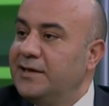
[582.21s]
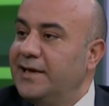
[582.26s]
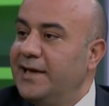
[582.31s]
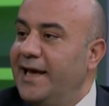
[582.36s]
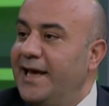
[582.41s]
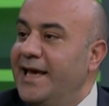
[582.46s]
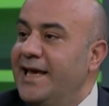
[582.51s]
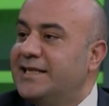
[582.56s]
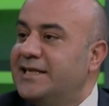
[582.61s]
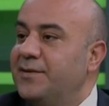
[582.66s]

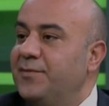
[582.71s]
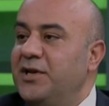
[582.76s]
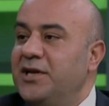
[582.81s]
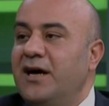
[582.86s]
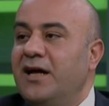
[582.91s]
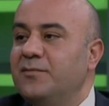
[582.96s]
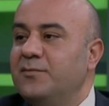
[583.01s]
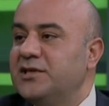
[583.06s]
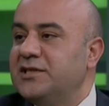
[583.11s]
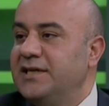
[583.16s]

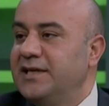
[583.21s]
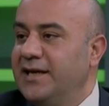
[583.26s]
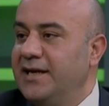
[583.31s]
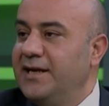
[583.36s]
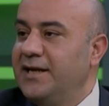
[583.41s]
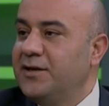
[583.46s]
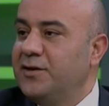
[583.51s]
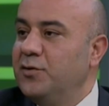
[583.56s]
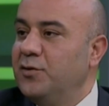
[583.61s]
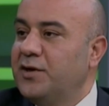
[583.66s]
eğitimini alması
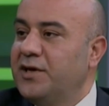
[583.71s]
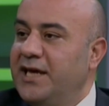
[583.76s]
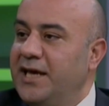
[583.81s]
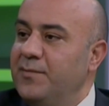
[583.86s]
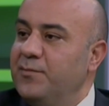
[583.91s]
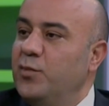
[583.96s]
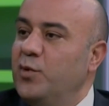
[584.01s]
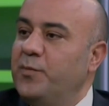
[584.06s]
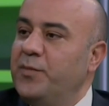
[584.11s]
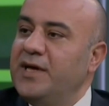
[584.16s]
gerekiyor.
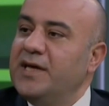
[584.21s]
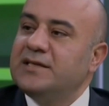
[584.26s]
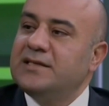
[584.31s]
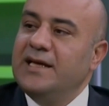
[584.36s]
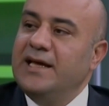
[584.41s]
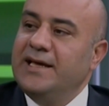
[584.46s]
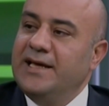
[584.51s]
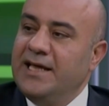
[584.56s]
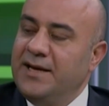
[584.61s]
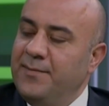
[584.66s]
Kim bu
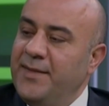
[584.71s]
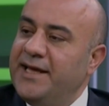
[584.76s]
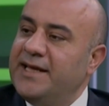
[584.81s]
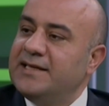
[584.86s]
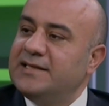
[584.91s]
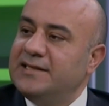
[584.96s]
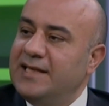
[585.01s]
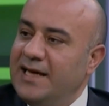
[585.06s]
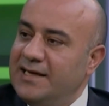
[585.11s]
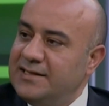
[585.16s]
piyasaya
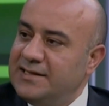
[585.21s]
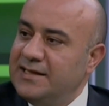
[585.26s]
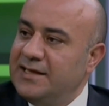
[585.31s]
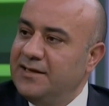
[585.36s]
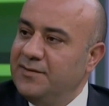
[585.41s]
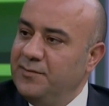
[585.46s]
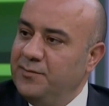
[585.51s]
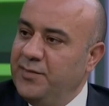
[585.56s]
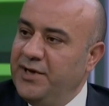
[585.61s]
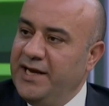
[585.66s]
girmek
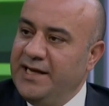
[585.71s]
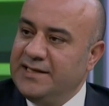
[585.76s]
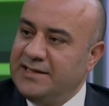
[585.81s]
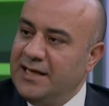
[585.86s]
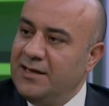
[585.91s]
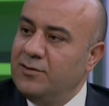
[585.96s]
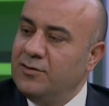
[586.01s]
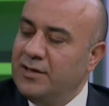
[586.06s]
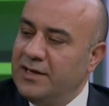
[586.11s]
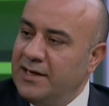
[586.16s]
isterse
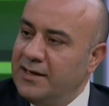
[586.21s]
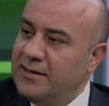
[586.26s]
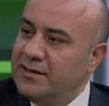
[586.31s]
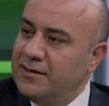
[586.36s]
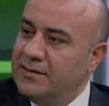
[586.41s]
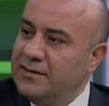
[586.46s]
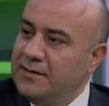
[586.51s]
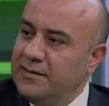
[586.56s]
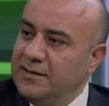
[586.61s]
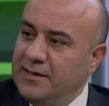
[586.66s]
bireysel olarak
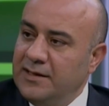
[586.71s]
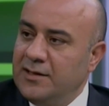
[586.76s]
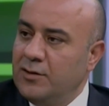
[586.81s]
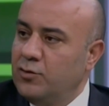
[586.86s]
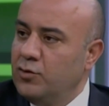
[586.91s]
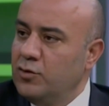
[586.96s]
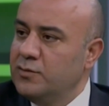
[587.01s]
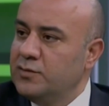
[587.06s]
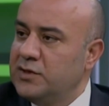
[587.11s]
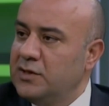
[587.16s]
ya da
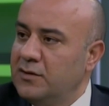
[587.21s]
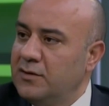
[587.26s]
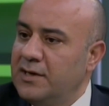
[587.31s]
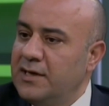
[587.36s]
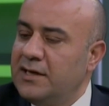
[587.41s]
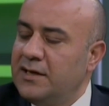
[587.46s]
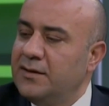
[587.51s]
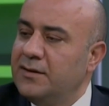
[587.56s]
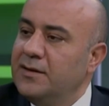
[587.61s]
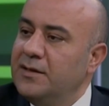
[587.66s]
kurumsal
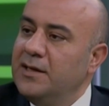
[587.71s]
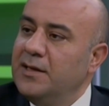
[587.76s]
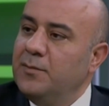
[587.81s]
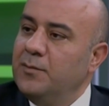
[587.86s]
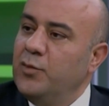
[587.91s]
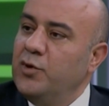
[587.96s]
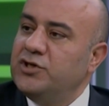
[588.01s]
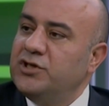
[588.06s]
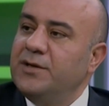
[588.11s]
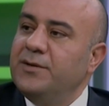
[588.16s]
olarak
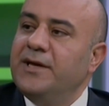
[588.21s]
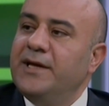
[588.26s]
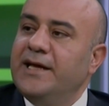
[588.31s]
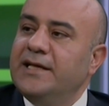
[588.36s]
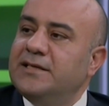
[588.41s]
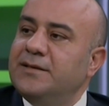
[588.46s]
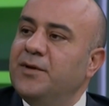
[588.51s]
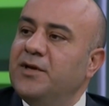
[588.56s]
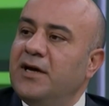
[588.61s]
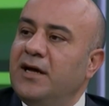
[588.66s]
bu işin
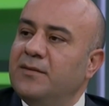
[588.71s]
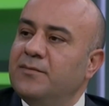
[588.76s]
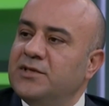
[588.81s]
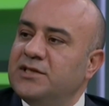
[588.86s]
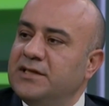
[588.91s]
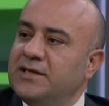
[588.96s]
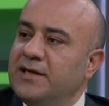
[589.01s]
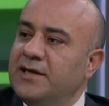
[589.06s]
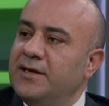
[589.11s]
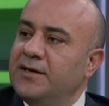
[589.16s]
eğitimini
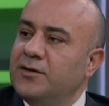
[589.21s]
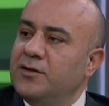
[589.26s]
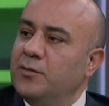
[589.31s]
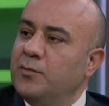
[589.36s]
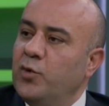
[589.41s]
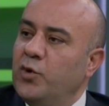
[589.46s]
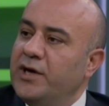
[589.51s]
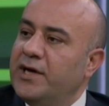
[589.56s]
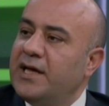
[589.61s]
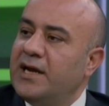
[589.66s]
alması
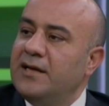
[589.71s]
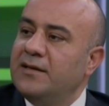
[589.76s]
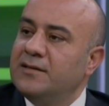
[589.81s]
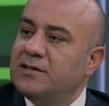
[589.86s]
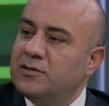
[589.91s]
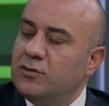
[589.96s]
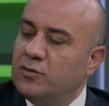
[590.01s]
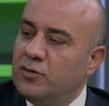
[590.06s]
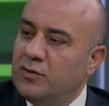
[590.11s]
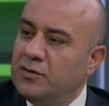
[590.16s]
gerekiyor. Bu ekran
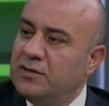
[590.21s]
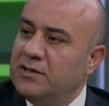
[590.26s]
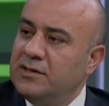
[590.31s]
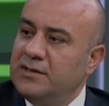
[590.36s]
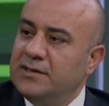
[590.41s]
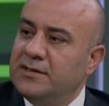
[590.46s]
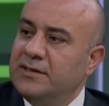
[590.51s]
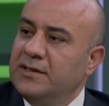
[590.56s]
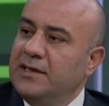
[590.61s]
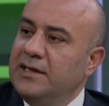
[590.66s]
nasıl kullanılır?